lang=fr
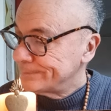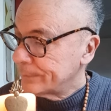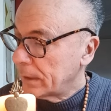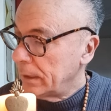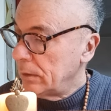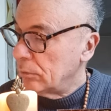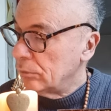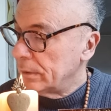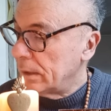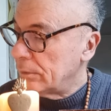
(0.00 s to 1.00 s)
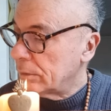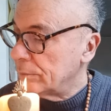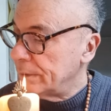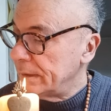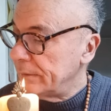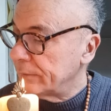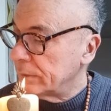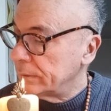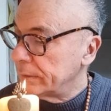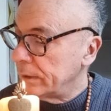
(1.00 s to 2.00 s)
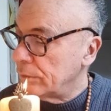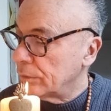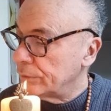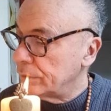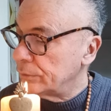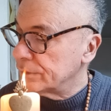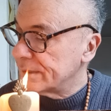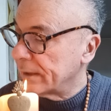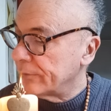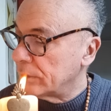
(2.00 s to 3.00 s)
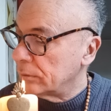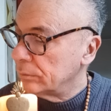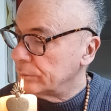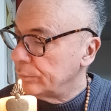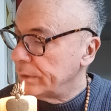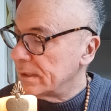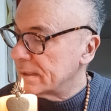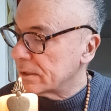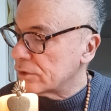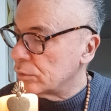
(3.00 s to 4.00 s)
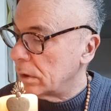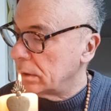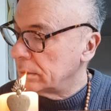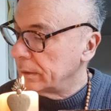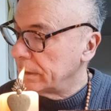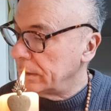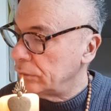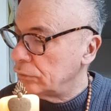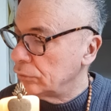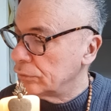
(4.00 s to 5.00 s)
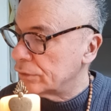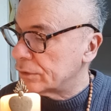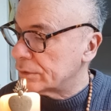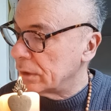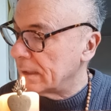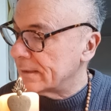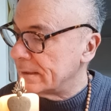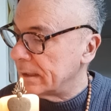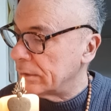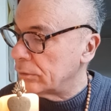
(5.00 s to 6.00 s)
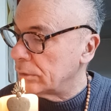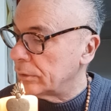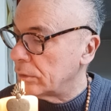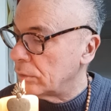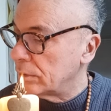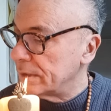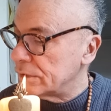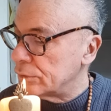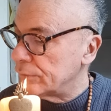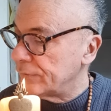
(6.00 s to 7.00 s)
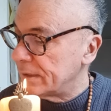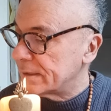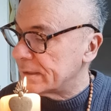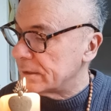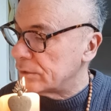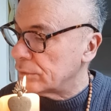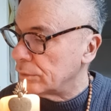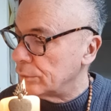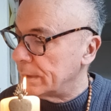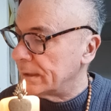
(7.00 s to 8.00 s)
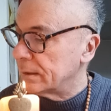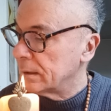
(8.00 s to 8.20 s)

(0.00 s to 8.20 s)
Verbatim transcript: Il roule alors le livre et le redonne au servant. Puis il s'assoit, et tous dans la synagogue ont les yeux fixés sur lui.